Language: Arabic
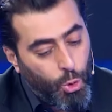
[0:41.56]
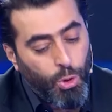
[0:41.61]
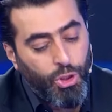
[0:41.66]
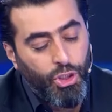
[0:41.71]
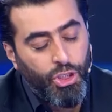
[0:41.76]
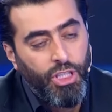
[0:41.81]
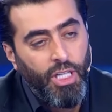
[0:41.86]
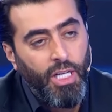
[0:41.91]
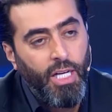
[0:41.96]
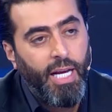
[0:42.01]

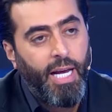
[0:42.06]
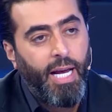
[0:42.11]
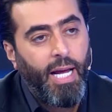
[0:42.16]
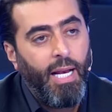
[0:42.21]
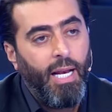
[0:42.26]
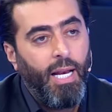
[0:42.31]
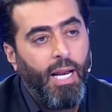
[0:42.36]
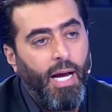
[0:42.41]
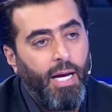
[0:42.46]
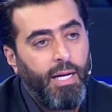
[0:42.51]
الشيء اللي
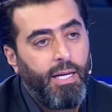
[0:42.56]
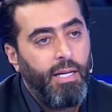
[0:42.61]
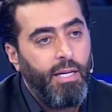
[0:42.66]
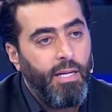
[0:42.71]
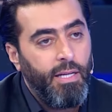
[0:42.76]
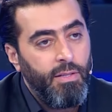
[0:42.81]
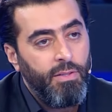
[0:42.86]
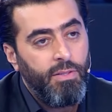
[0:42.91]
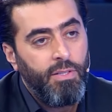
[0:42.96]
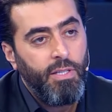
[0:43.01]

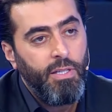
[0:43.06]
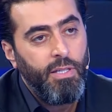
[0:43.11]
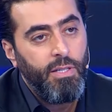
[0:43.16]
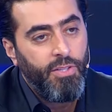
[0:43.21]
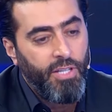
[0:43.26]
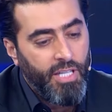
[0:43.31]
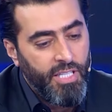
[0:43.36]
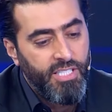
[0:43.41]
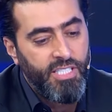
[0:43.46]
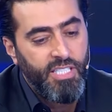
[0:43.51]
خلاكي انت
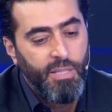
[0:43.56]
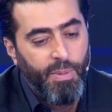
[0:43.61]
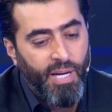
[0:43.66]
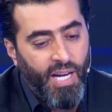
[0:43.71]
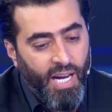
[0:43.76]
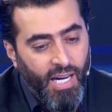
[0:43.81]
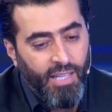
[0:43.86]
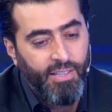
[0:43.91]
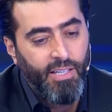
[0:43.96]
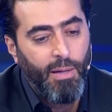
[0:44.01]
تحسي
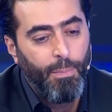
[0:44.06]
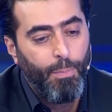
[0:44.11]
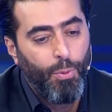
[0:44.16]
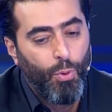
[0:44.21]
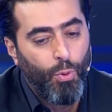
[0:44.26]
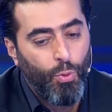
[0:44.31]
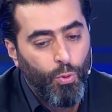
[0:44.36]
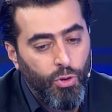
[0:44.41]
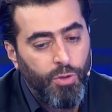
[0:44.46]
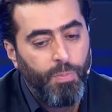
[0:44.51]
بهذا
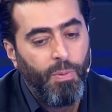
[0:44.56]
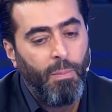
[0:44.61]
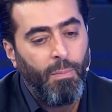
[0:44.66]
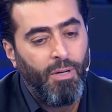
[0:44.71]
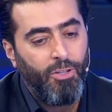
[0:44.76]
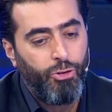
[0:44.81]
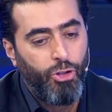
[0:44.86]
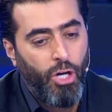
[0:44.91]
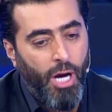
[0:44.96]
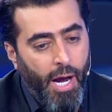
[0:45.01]
البرود
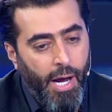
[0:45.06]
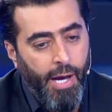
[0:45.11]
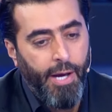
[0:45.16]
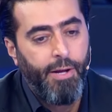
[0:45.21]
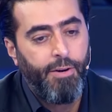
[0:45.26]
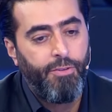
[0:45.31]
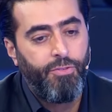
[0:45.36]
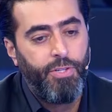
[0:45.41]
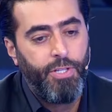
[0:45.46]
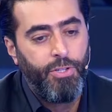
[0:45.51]

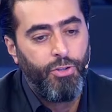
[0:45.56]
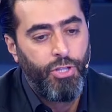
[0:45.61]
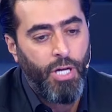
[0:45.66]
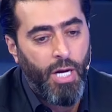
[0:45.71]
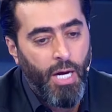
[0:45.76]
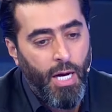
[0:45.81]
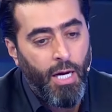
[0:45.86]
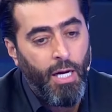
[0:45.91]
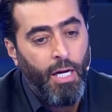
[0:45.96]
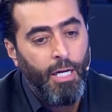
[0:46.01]
بالمشاعر
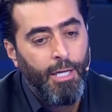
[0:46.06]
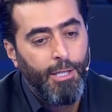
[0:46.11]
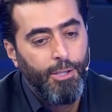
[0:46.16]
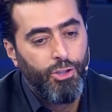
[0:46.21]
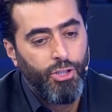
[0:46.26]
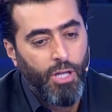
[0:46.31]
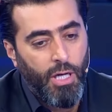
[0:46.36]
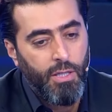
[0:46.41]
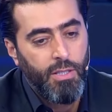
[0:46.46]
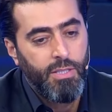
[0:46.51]
تجاه
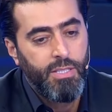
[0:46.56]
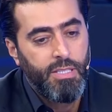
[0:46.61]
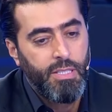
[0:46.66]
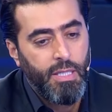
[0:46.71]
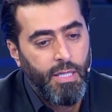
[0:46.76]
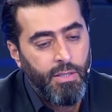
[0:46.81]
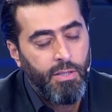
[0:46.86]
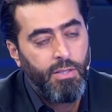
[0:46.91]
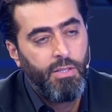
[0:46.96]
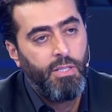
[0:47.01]
شخص
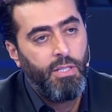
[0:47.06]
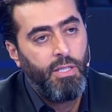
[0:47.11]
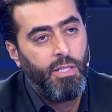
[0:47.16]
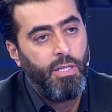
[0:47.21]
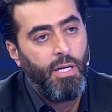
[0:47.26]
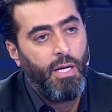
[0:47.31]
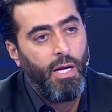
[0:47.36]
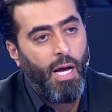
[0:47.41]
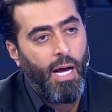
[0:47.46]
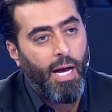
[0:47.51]
انت
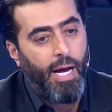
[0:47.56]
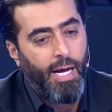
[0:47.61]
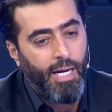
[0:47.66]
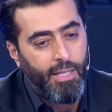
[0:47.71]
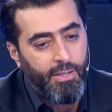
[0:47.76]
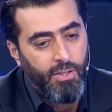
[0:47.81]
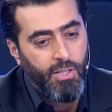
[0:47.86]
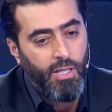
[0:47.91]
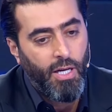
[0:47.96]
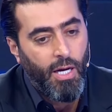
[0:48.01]

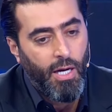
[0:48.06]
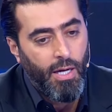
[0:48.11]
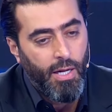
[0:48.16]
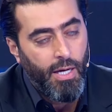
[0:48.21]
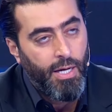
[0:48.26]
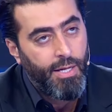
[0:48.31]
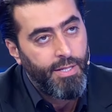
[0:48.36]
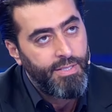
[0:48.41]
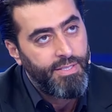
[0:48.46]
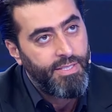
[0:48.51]
اخذتي
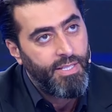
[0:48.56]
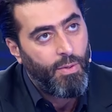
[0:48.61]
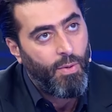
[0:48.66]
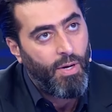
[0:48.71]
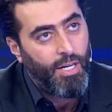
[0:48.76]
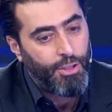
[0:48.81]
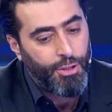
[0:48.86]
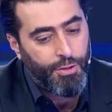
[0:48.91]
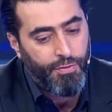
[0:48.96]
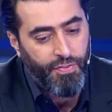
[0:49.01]
قرار
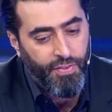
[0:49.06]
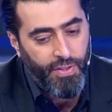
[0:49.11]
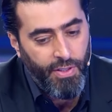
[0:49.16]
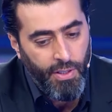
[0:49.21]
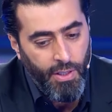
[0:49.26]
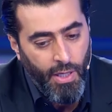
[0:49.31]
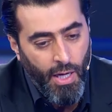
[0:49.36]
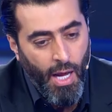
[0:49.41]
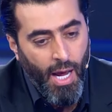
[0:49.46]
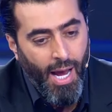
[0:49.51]
الزواج
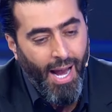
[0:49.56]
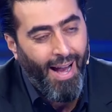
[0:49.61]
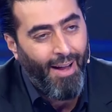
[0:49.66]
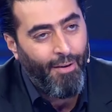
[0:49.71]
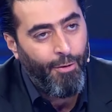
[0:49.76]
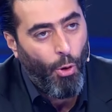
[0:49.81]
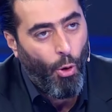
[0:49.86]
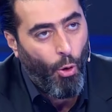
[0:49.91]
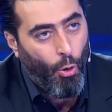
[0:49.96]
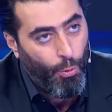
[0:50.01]
فيه
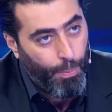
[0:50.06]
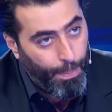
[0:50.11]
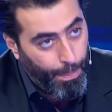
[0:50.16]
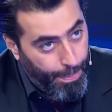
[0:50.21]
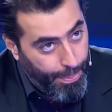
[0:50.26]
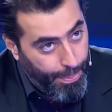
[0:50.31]
عن حب